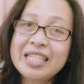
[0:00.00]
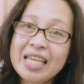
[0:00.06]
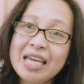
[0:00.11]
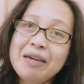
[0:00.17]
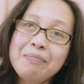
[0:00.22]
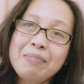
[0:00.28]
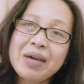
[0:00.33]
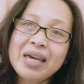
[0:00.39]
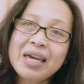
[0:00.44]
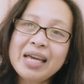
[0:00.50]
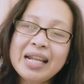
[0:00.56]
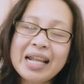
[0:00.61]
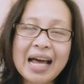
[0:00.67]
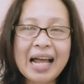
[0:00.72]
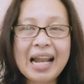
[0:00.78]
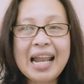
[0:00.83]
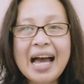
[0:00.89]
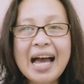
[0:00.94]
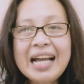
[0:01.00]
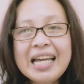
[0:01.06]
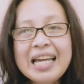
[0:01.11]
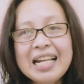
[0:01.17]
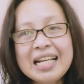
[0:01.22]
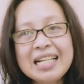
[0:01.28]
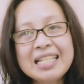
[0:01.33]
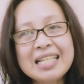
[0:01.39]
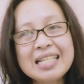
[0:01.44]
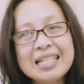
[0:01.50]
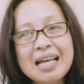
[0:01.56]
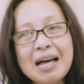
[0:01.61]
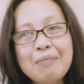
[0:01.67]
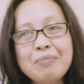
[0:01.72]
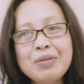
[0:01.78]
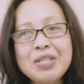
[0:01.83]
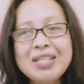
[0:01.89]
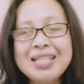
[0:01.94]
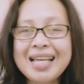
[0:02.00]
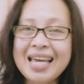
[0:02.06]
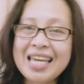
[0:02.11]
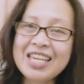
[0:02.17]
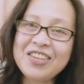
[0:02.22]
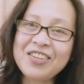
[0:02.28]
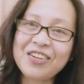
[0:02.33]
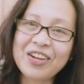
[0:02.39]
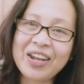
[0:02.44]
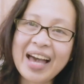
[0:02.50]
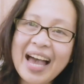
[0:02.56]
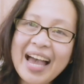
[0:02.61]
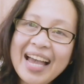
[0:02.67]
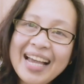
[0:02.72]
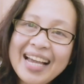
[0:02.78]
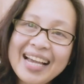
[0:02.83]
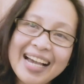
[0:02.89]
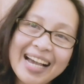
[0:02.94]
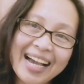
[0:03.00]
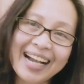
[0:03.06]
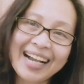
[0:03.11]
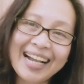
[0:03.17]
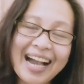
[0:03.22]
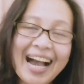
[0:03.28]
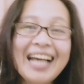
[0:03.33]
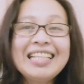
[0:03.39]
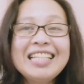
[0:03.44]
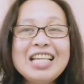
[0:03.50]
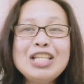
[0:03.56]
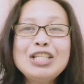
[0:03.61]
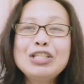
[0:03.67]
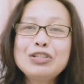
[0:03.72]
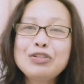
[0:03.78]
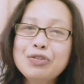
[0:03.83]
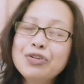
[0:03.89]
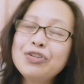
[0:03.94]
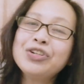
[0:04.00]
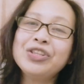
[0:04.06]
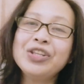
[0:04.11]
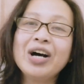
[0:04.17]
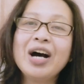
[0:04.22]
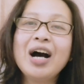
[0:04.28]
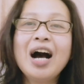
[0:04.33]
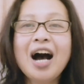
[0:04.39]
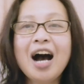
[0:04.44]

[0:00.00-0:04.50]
CB na lagi nagsasabi sa inyo na God is good